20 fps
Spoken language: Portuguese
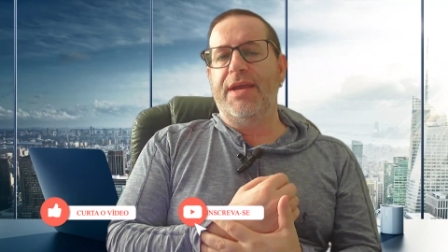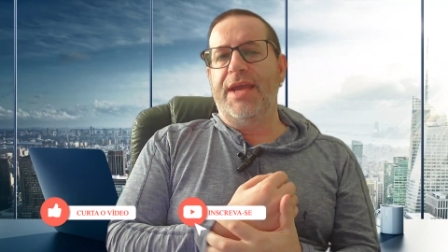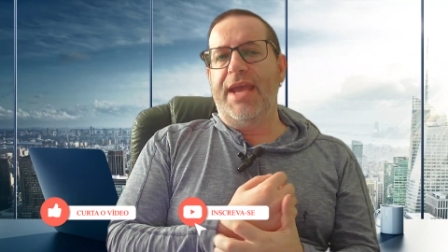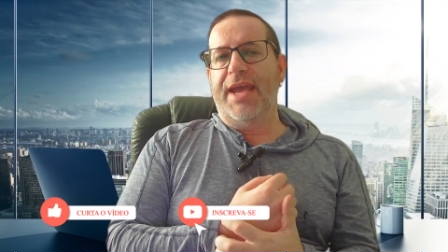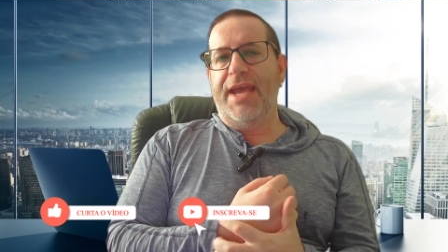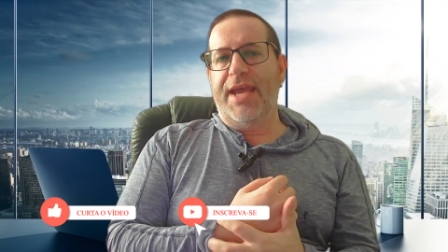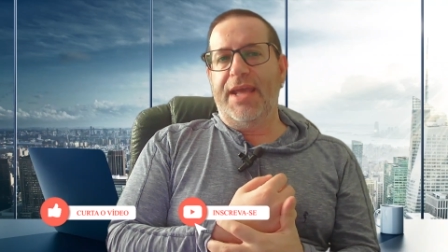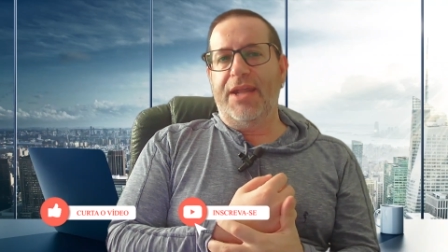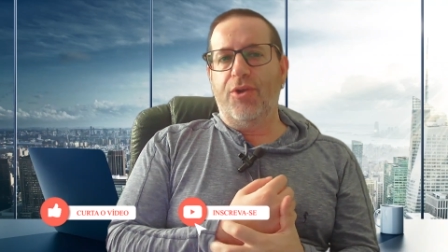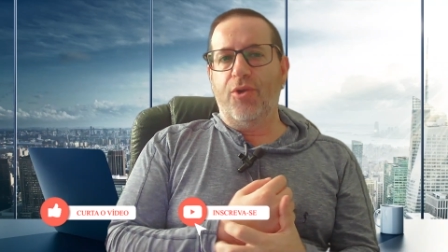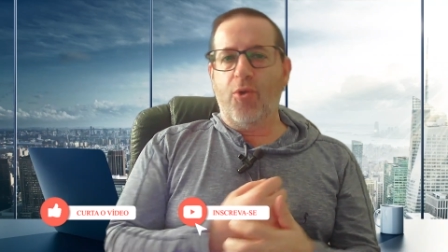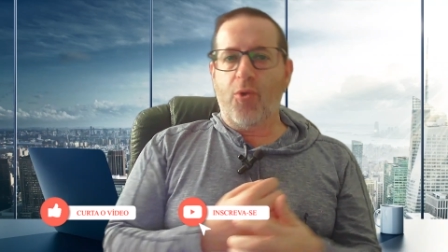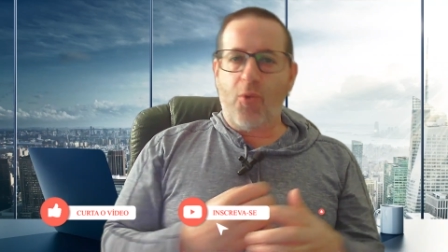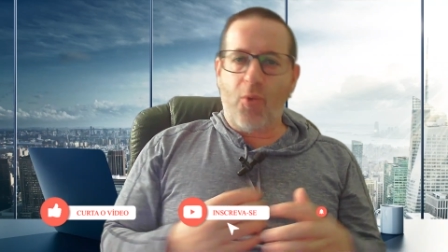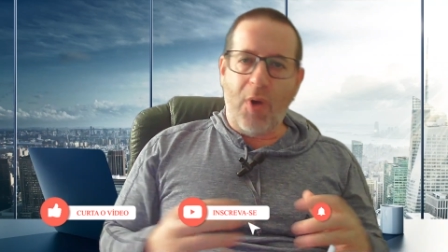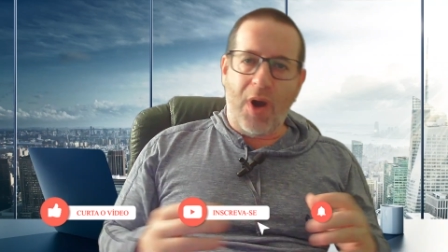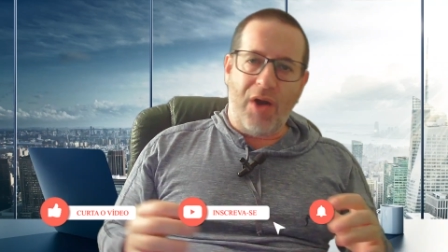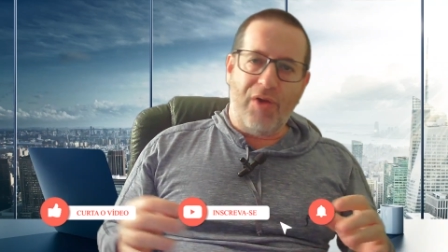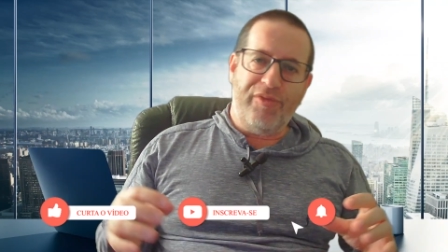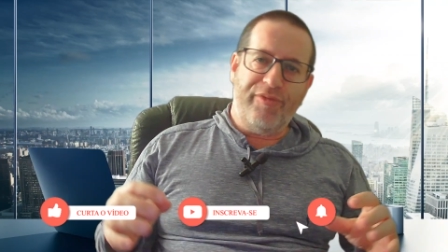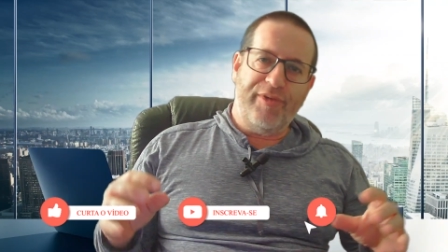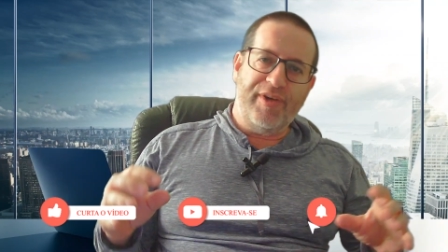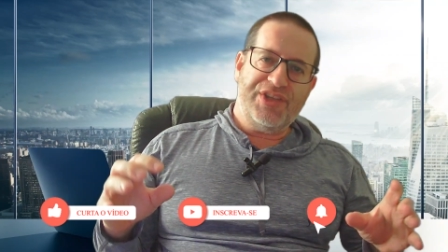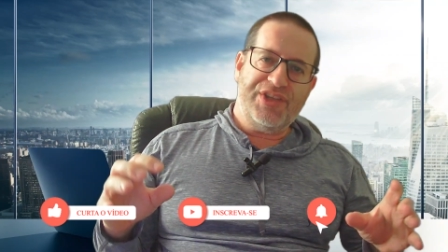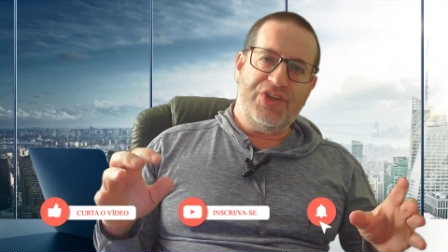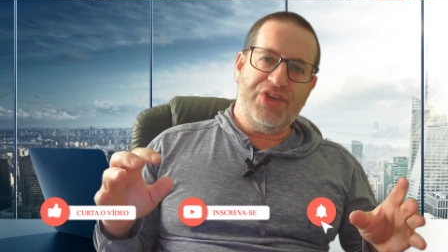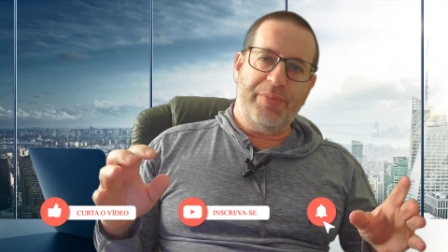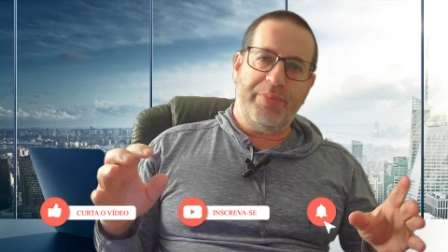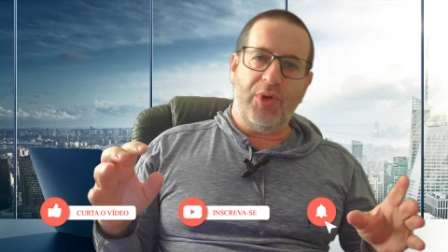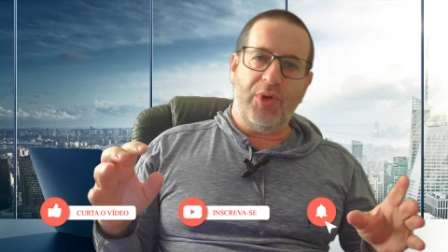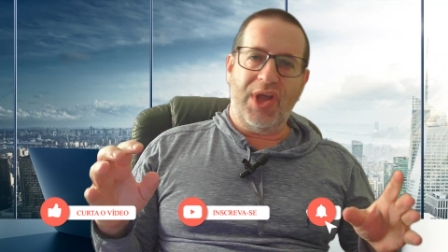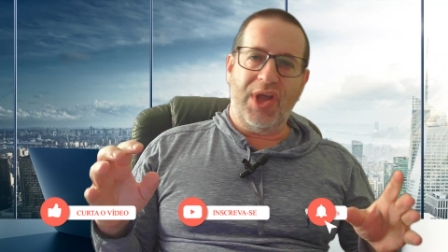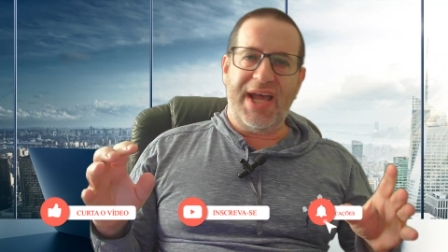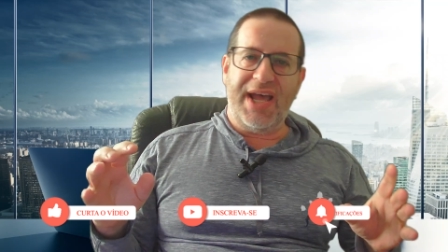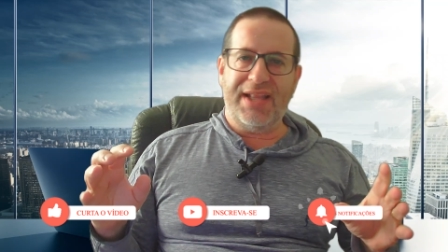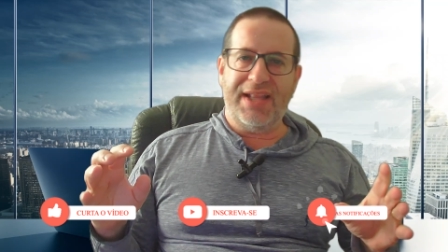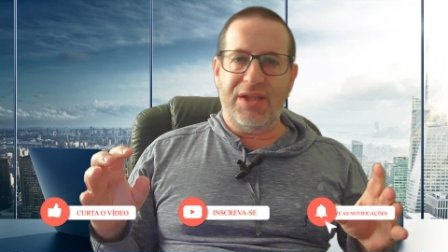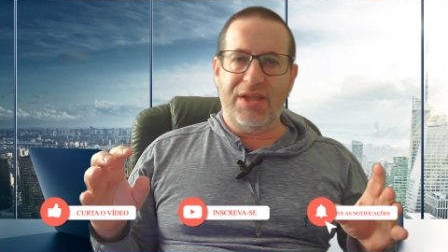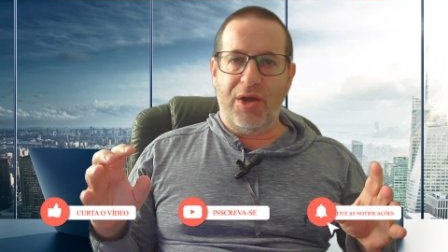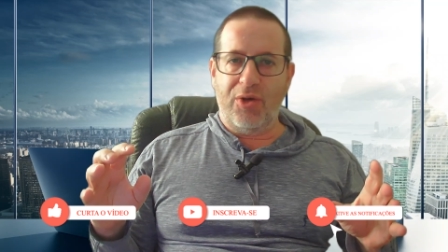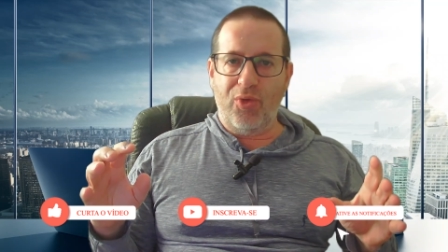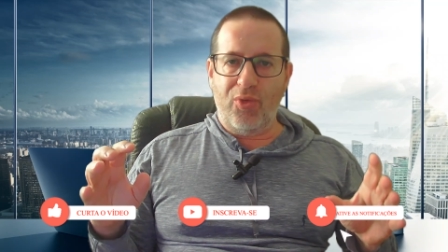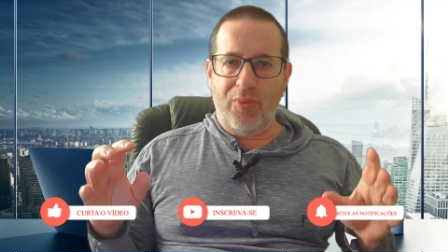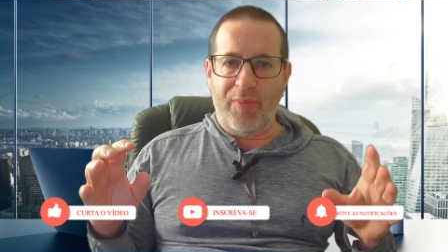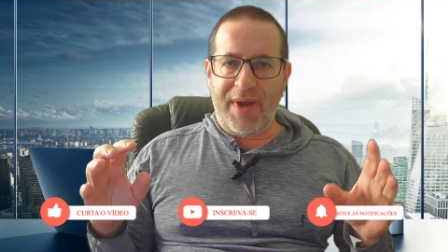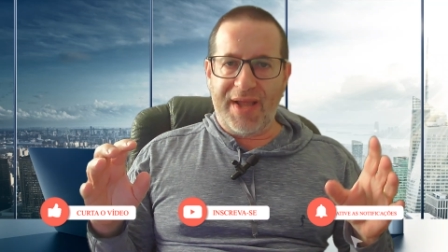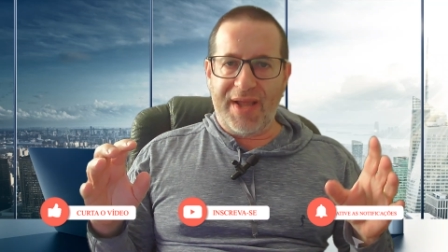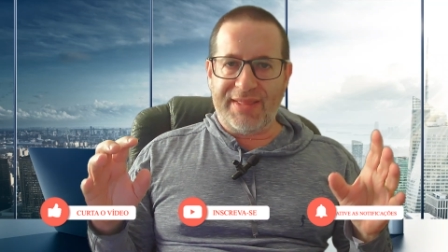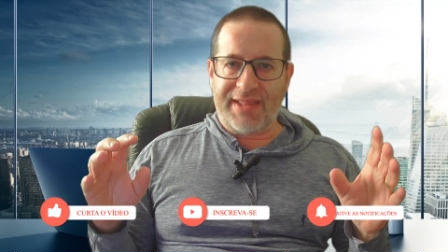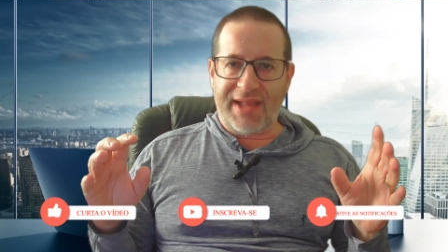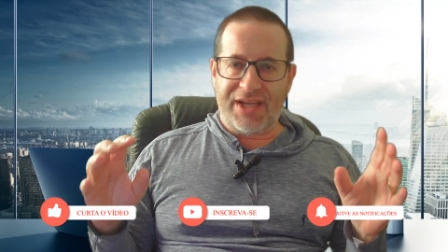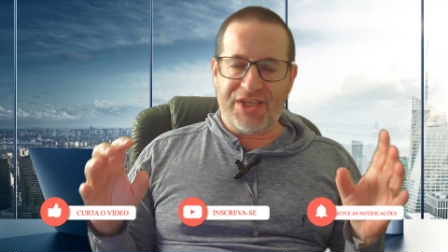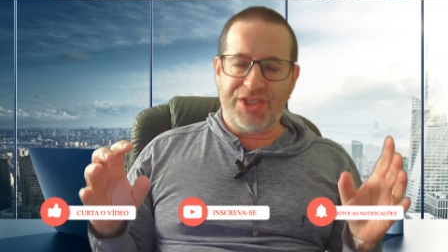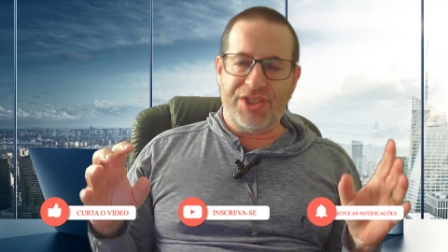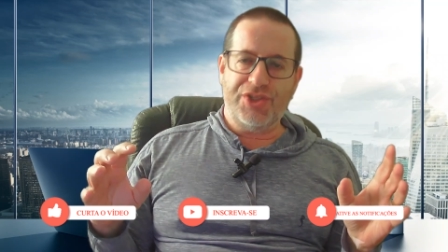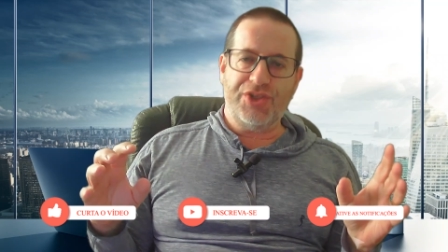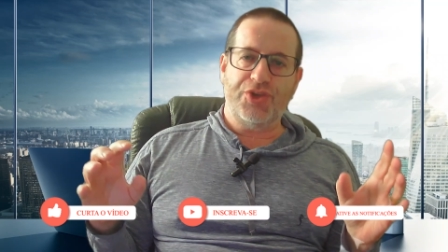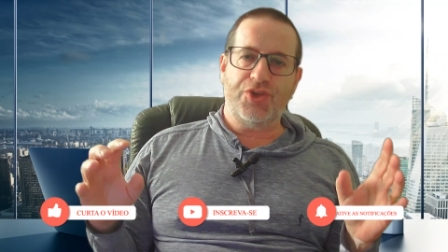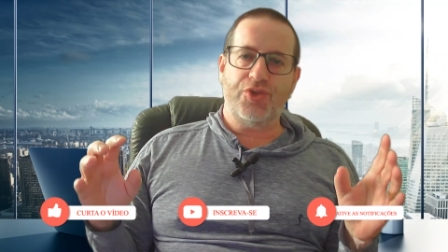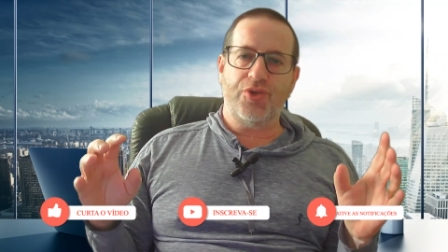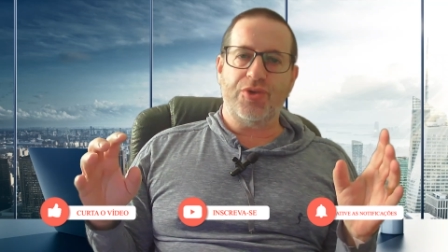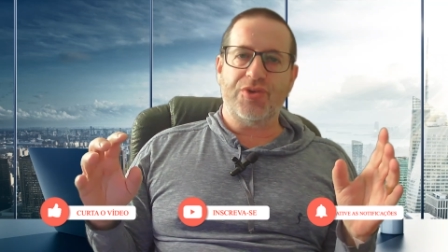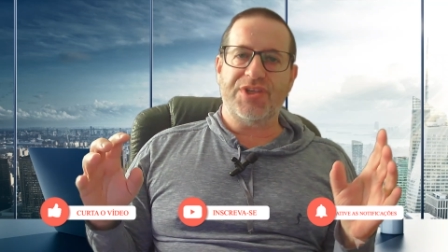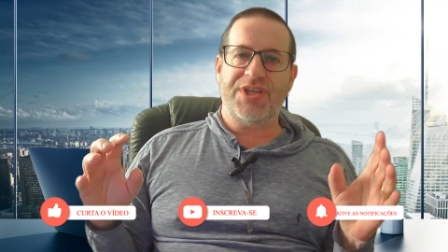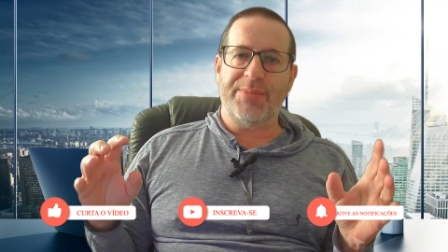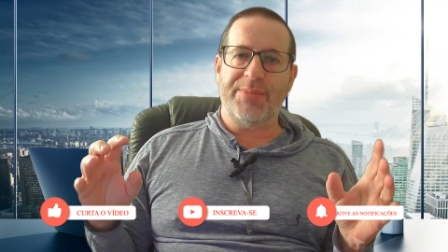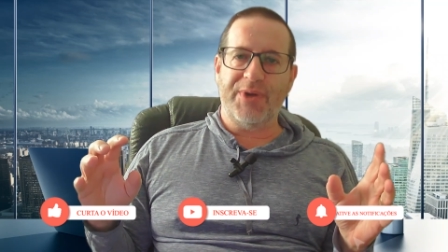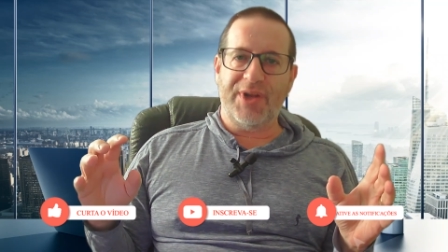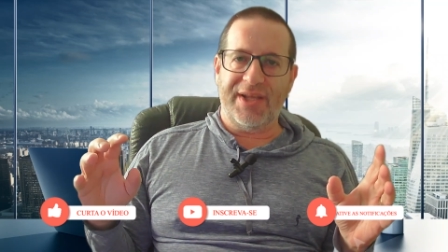É, no qual foi estipulada uma taxa de juros